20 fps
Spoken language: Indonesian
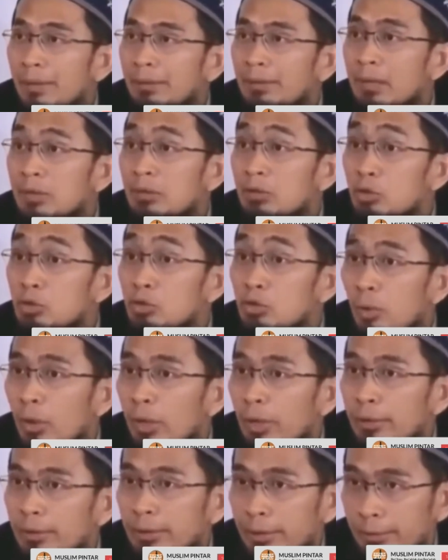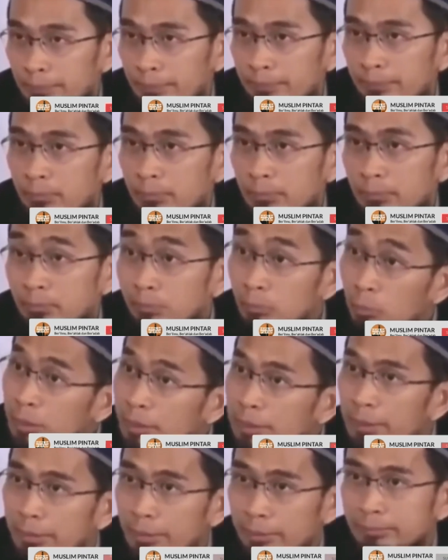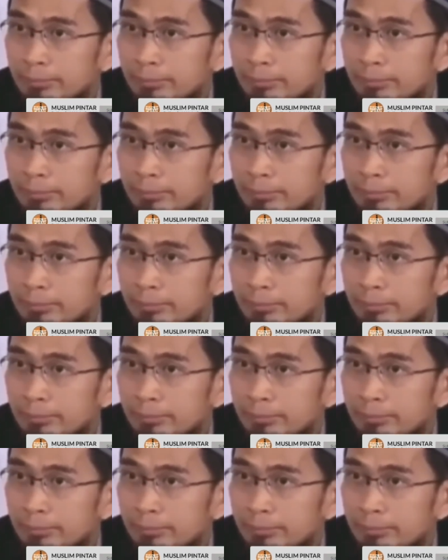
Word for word: anak cucu Adam. Mulia.